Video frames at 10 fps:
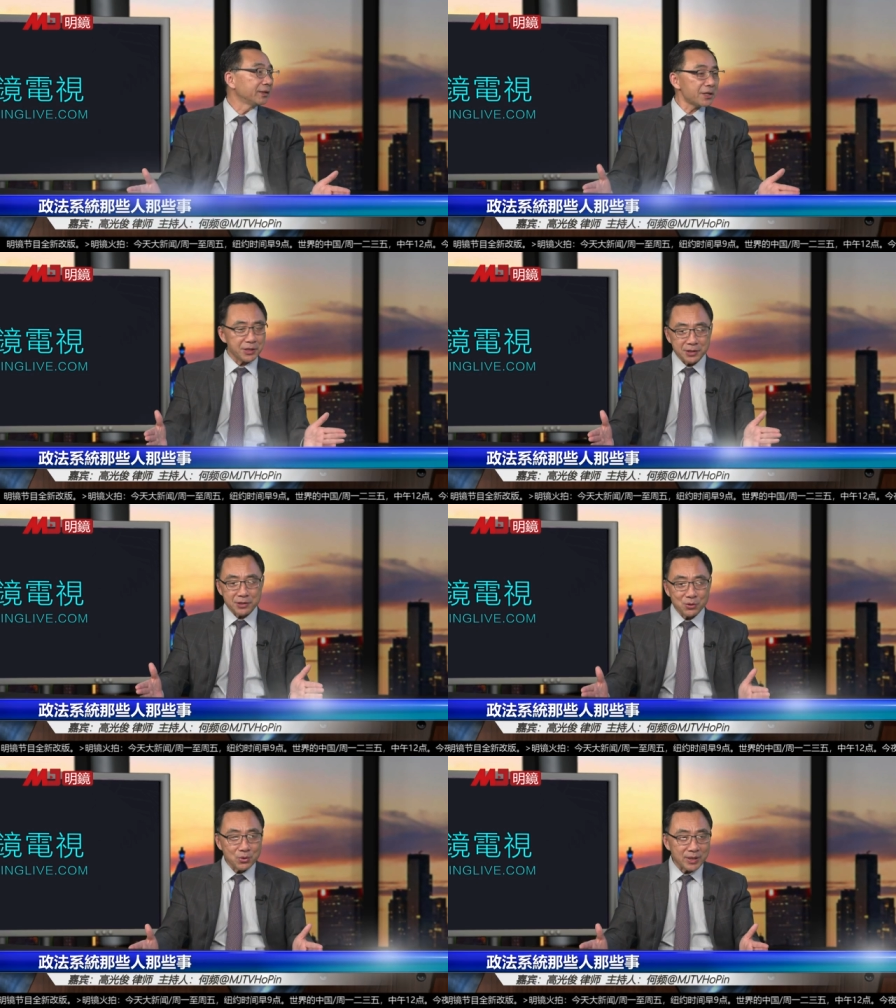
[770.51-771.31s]
但是跟
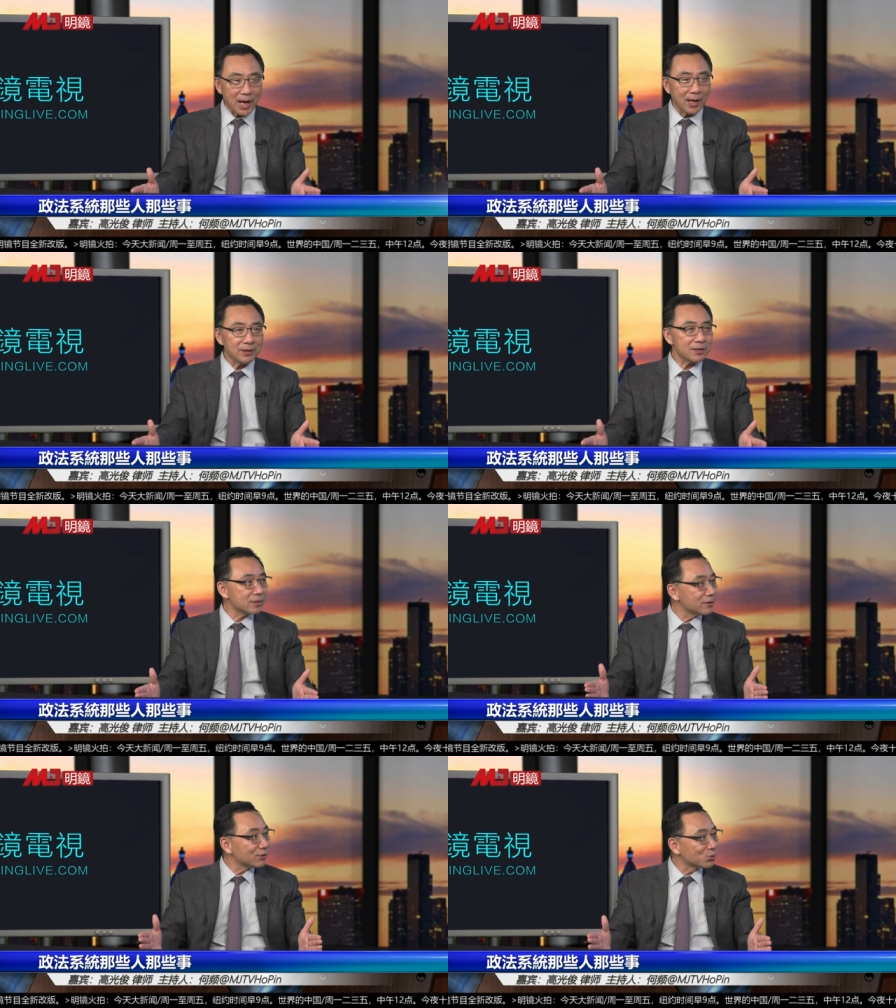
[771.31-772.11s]
周恩来那
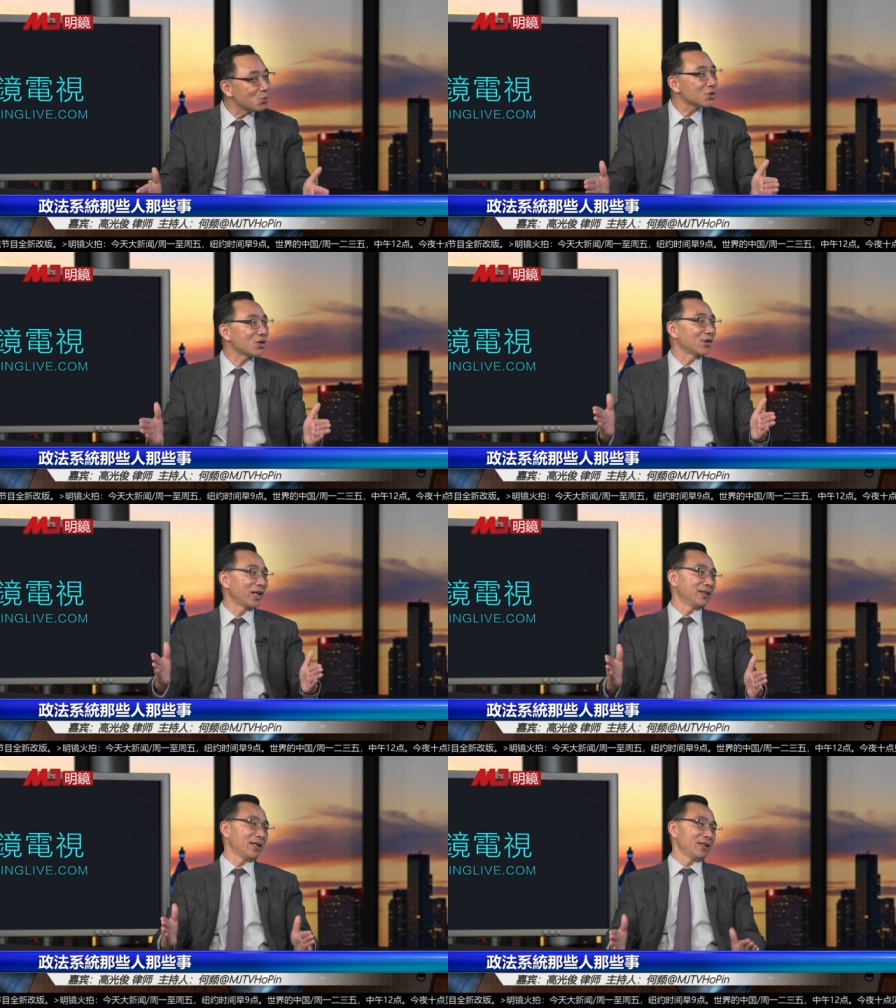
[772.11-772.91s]
是多少
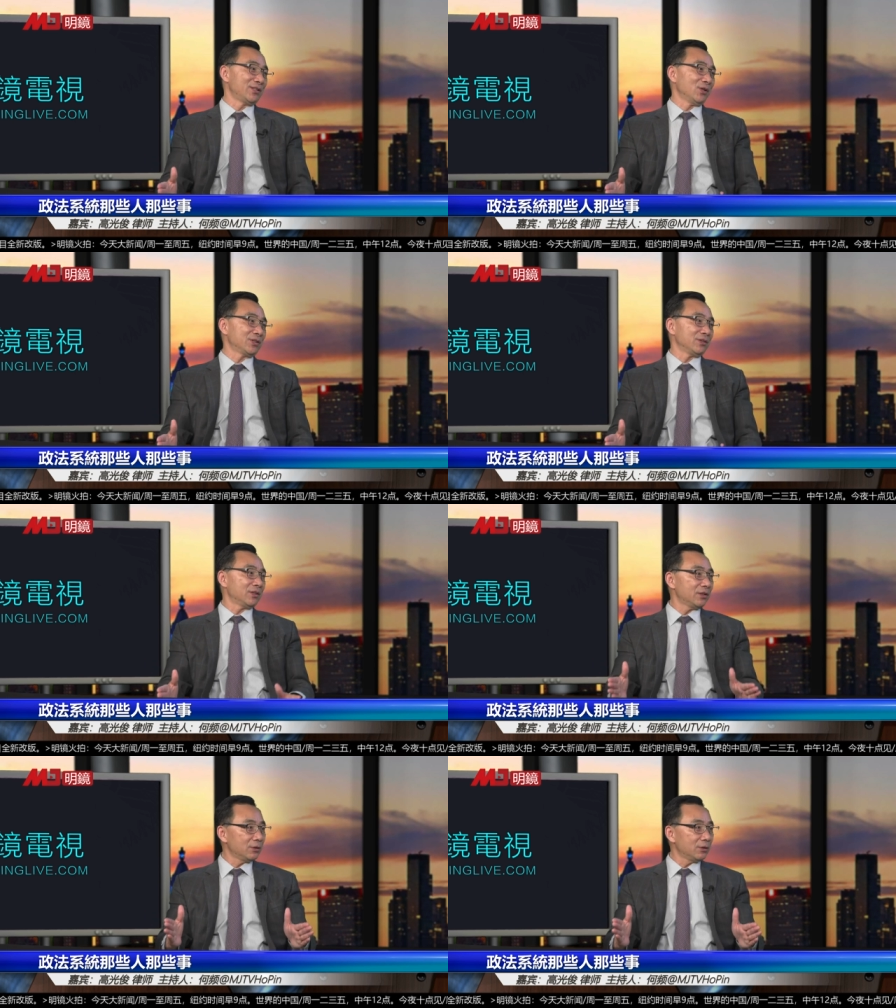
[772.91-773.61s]
年来的交情。